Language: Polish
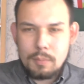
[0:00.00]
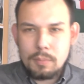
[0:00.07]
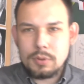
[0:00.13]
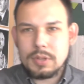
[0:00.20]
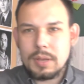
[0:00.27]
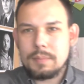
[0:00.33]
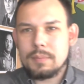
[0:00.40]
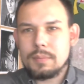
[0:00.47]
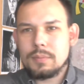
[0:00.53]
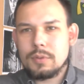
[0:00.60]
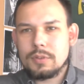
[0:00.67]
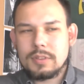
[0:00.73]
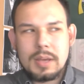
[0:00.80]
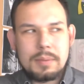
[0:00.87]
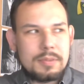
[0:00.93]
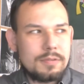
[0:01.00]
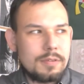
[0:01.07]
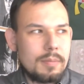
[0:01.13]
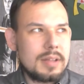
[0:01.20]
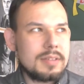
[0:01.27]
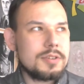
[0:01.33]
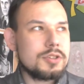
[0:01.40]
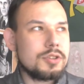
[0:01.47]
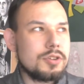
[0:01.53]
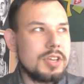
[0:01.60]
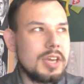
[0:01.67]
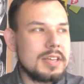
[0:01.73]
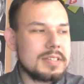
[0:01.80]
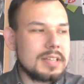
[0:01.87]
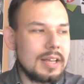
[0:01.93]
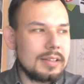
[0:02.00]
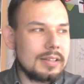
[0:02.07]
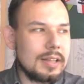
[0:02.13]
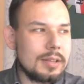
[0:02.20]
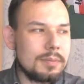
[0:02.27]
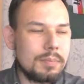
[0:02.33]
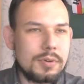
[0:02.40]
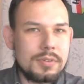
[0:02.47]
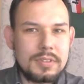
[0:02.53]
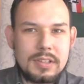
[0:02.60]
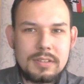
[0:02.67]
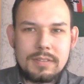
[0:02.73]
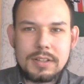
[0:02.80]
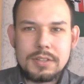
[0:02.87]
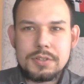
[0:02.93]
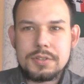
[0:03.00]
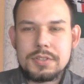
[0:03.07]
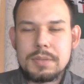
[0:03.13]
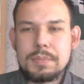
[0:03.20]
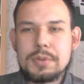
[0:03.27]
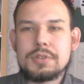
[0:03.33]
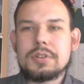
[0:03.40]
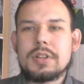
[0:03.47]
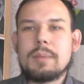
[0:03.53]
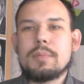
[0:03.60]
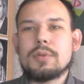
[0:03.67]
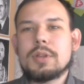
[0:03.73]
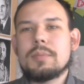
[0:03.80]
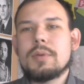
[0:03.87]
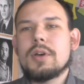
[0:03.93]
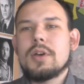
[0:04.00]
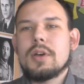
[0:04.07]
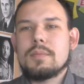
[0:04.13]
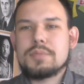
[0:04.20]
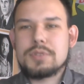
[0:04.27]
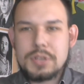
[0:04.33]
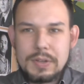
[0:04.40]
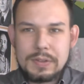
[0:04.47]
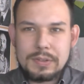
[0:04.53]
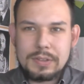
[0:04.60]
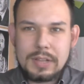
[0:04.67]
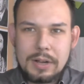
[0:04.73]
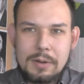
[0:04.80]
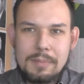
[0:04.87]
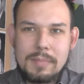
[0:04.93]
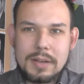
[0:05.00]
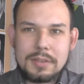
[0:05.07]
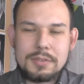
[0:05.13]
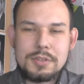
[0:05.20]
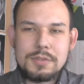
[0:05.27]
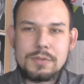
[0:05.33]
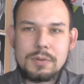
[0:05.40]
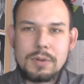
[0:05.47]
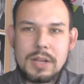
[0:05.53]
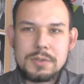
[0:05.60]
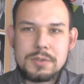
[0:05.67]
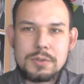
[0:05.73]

Potem dostajemy informację, że to nie jest kandydat Polski 2050, a potem przyjęto taką bardzo dziwną